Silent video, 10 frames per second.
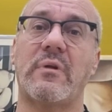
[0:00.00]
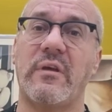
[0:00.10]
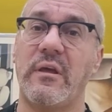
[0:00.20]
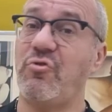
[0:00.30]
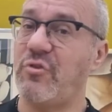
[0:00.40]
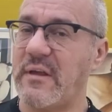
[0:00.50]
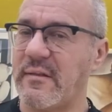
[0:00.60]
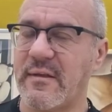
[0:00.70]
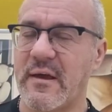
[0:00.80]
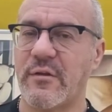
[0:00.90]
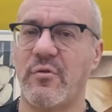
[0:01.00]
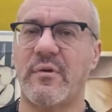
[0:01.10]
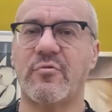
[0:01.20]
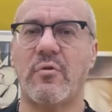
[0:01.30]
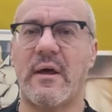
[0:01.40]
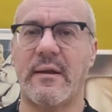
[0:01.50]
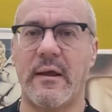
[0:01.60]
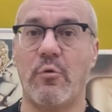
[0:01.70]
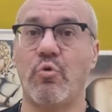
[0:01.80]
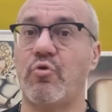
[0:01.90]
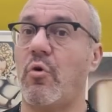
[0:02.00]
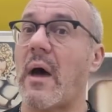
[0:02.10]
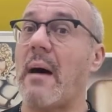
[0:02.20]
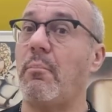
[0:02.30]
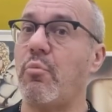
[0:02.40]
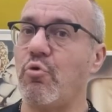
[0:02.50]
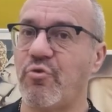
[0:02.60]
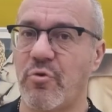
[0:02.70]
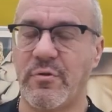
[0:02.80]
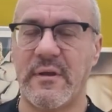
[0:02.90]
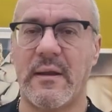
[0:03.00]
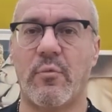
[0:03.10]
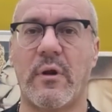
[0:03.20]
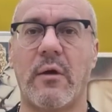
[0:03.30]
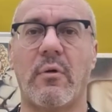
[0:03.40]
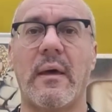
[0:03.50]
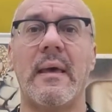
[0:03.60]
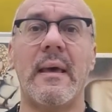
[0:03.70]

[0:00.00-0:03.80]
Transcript: un incidente cardiovascolare e l'uso abuso della molecola.